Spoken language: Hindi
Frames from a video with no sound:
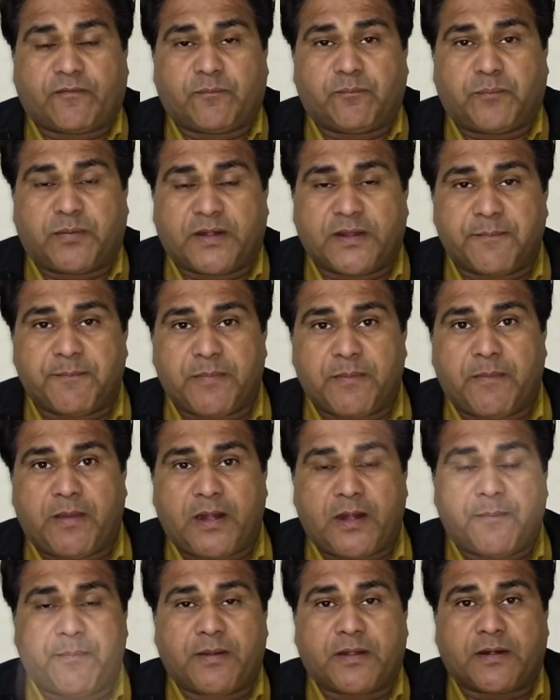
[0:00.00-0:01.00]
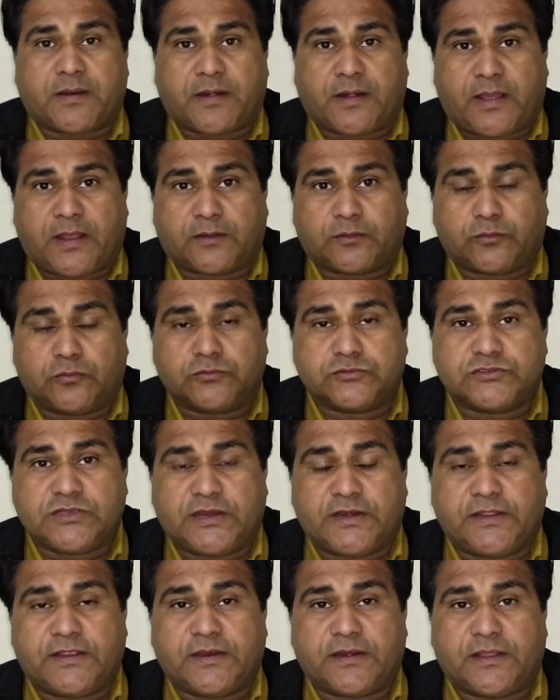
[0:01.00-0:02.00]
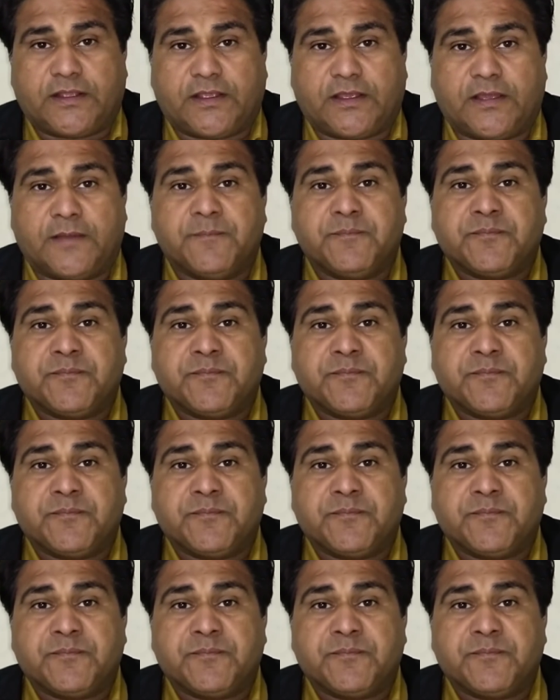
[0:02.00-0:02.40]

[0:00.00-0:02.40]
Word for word: बड़े पैमाने पर क्रैकडाउन जारी करेंगे